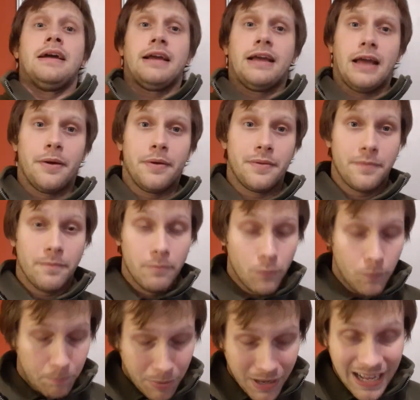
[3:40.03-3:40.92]
que
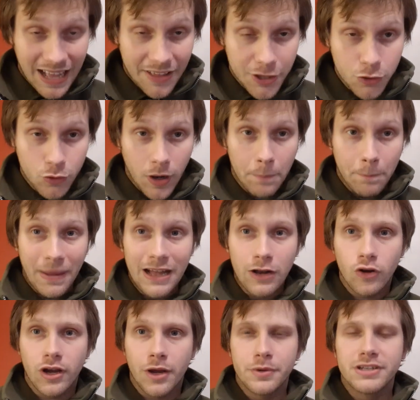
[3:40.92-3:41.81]
un pegadito al
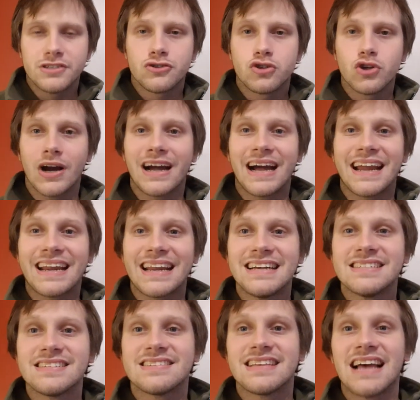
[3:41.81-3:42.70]
palo que venció a
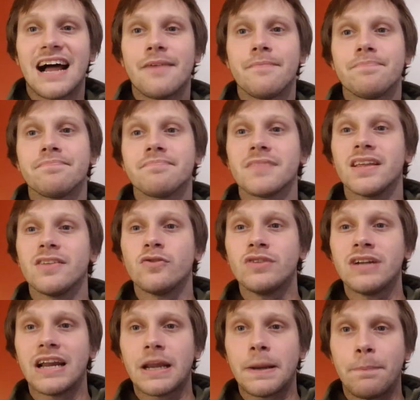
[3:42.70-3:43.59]
Carranza,
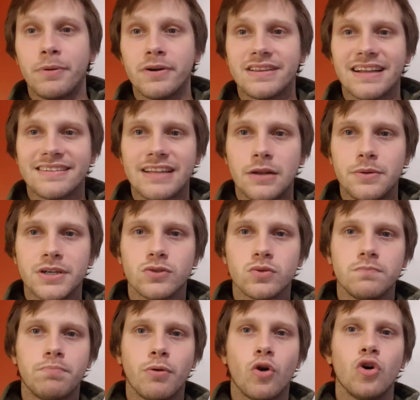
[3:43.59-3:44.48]
de una respuesta tal vez
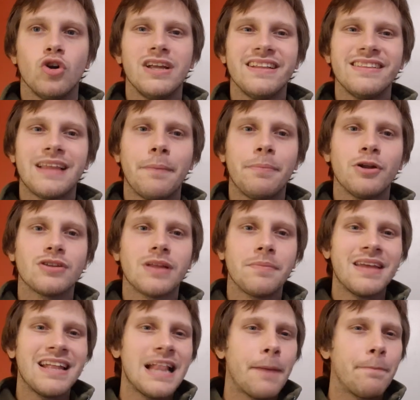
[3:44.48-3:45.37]
un poco lenta, pero
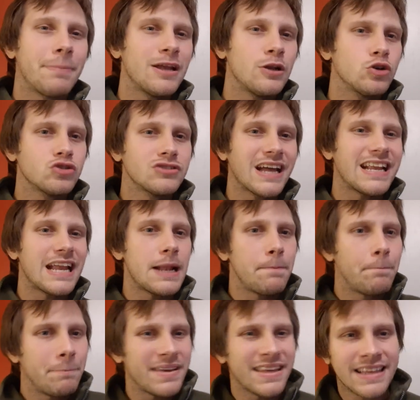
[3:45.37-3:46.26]
también la pelota en
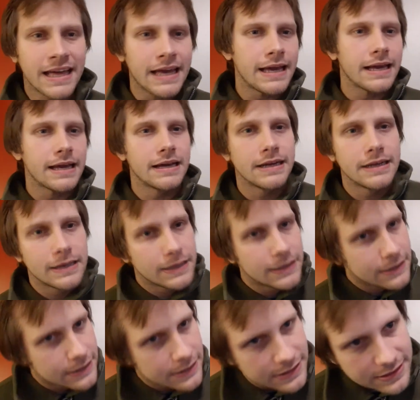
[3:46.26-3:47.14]
el pique
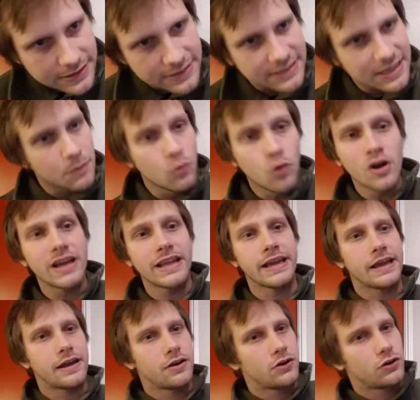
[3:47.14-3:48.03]
se
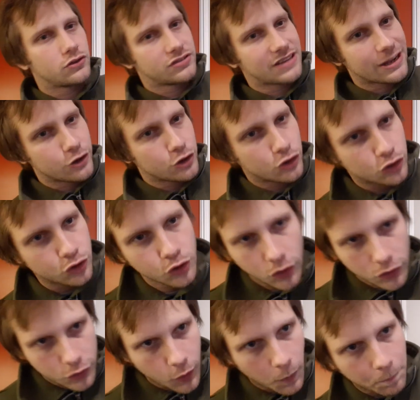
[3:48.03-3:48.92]
muere, o sea, no,
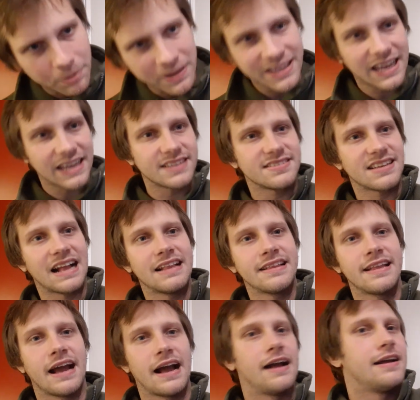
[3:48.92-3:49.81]
no, no pica y
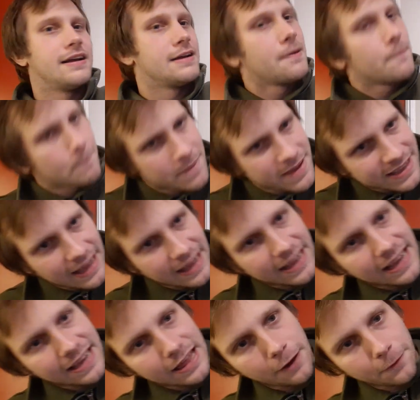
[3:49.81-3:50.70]
salta, pica
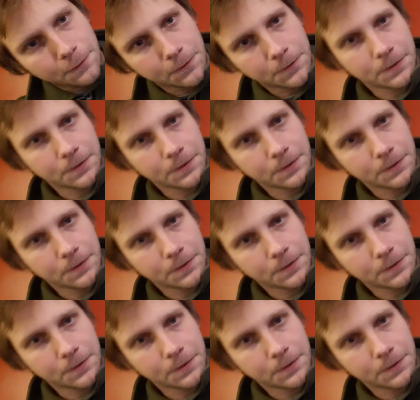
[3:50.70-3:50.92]
y queda